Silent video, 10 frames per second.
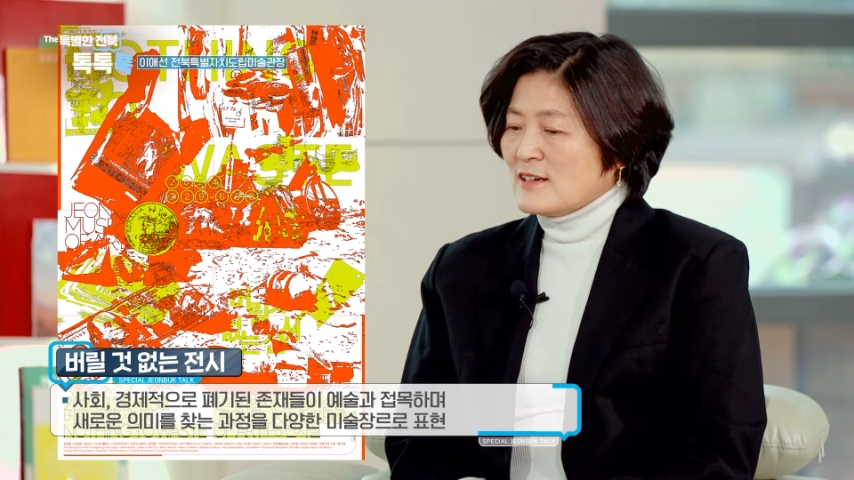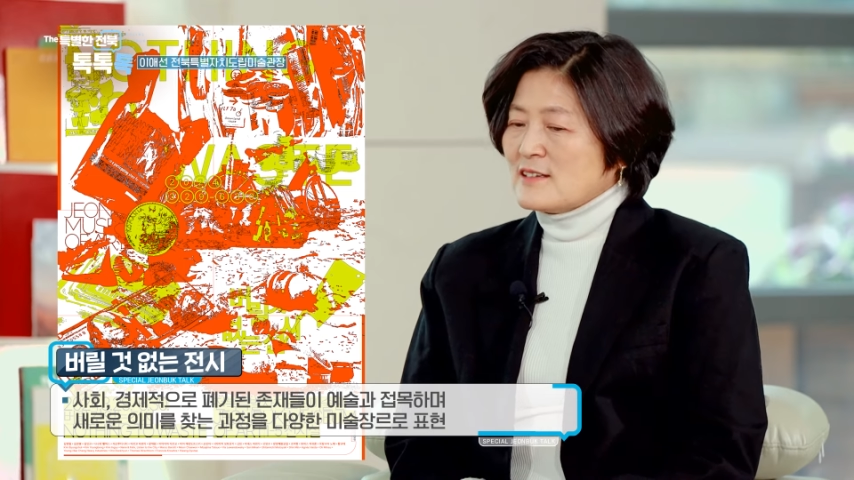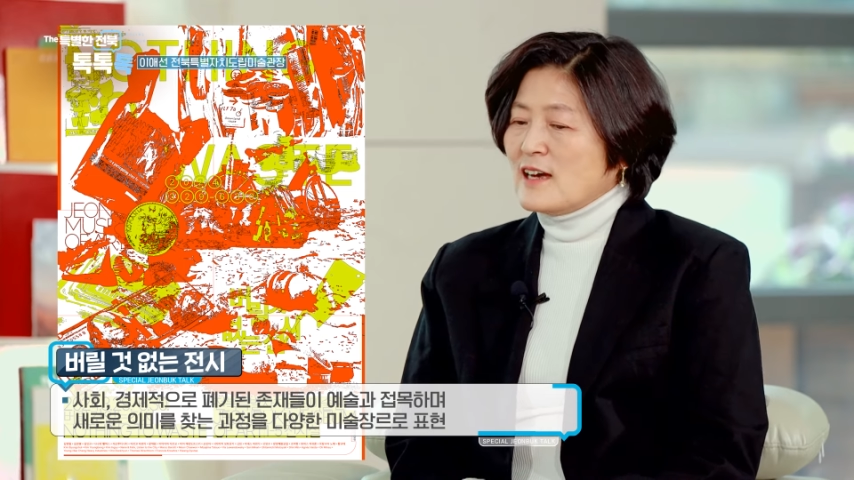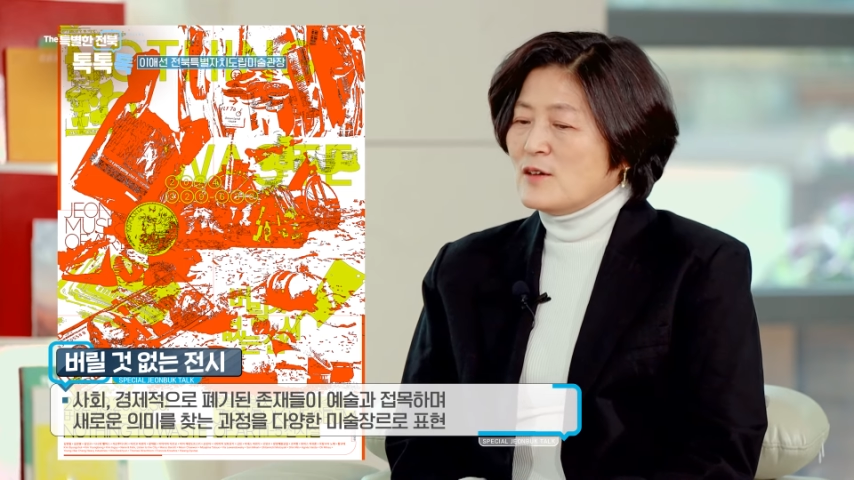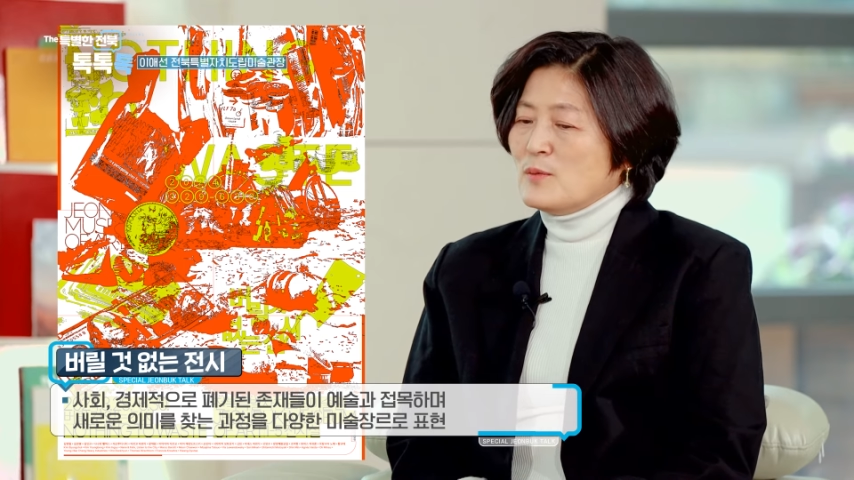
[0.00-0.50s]

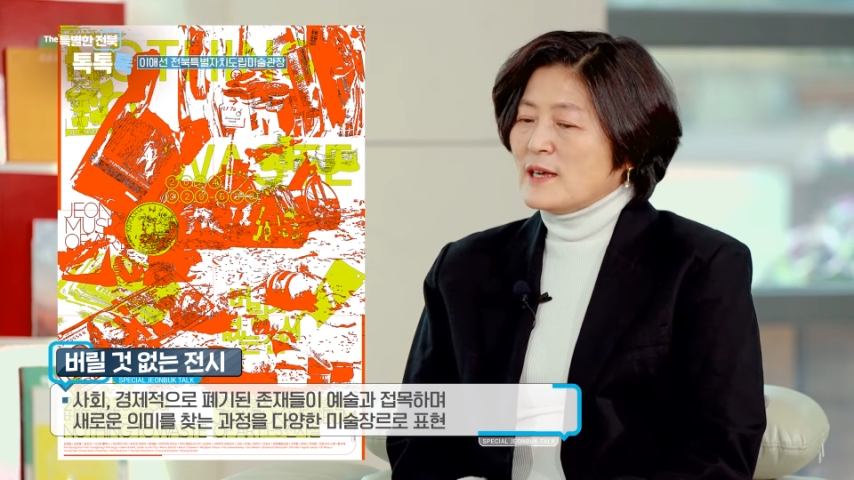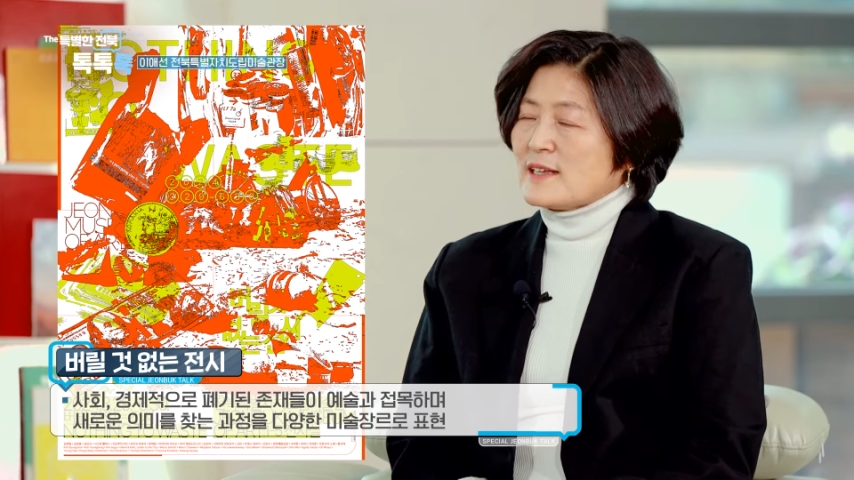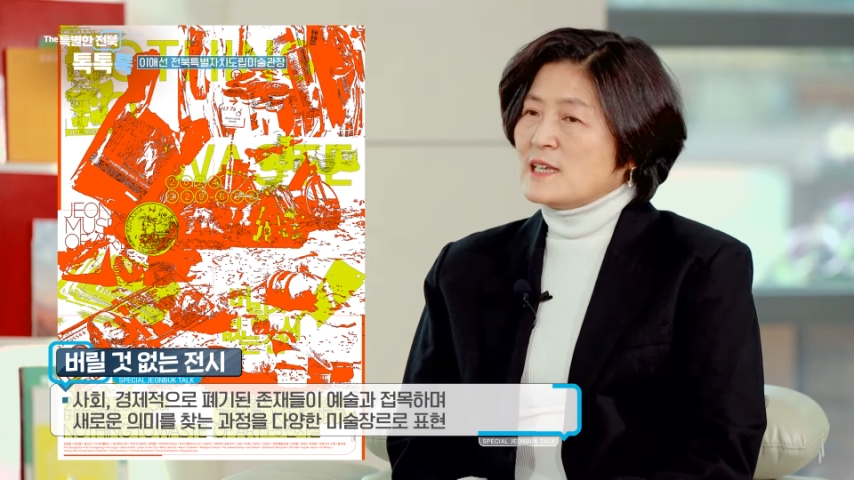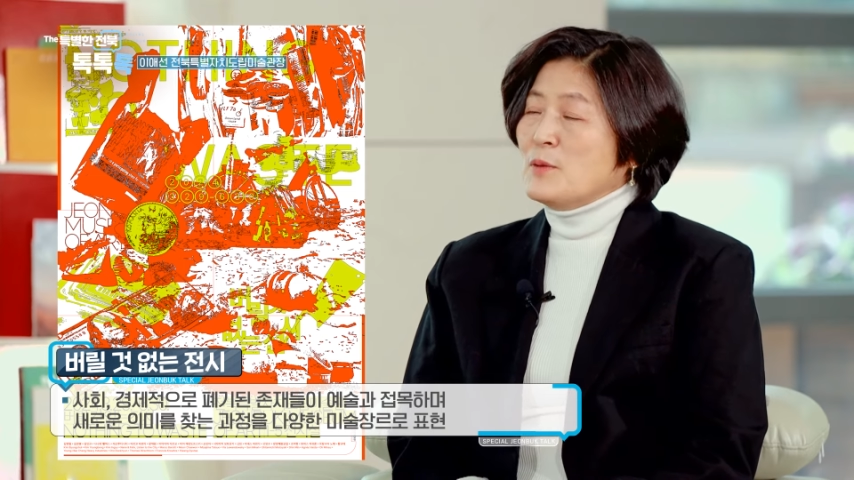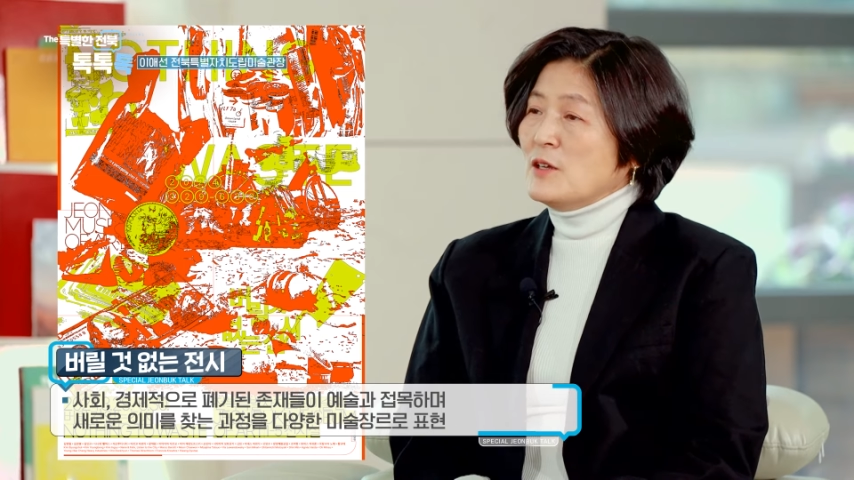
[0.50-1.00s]
그
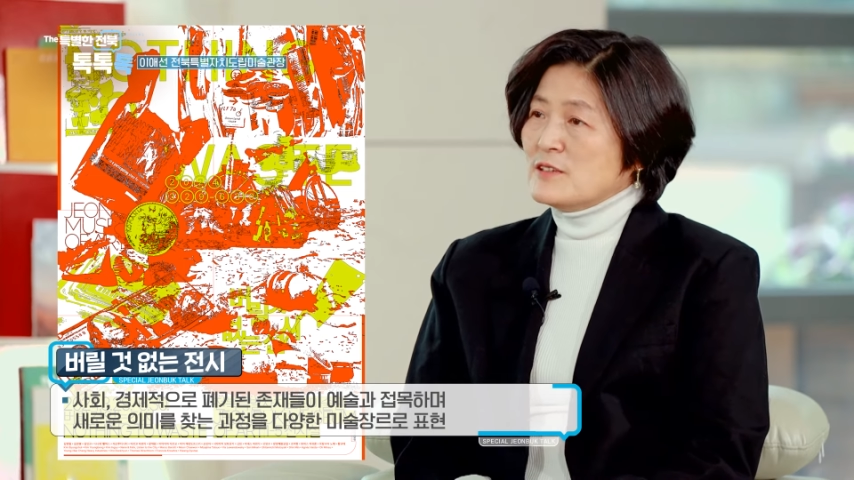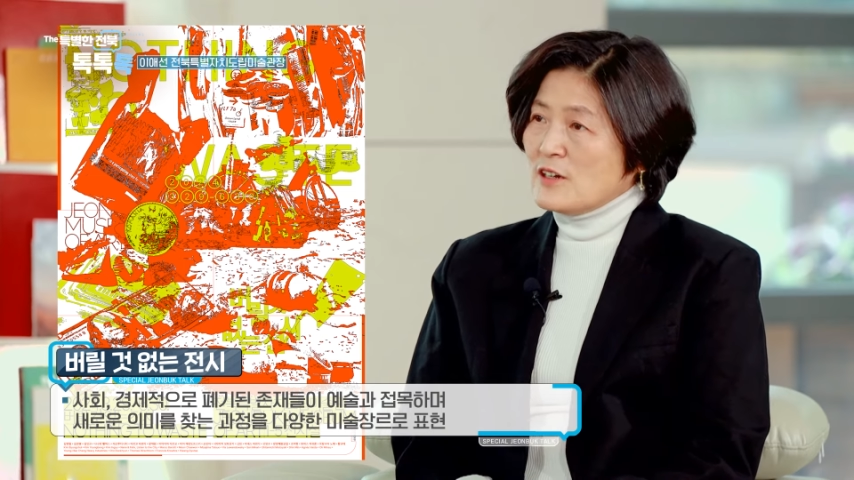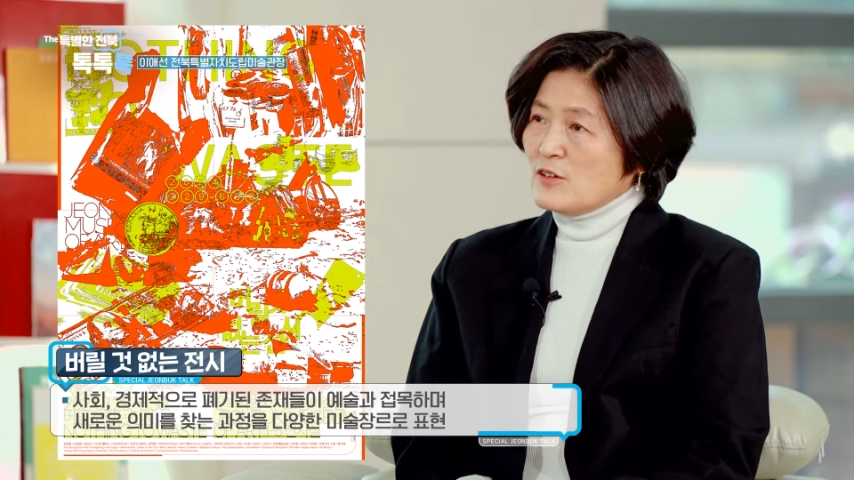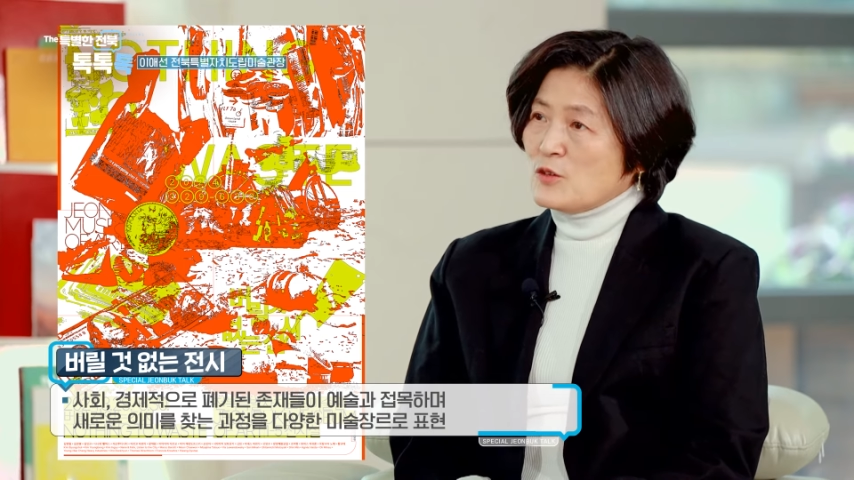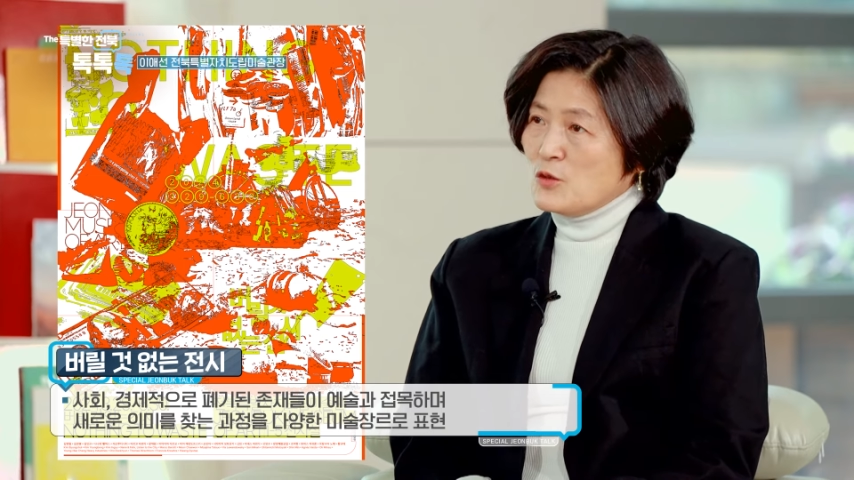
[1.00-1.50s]
다음에 김현정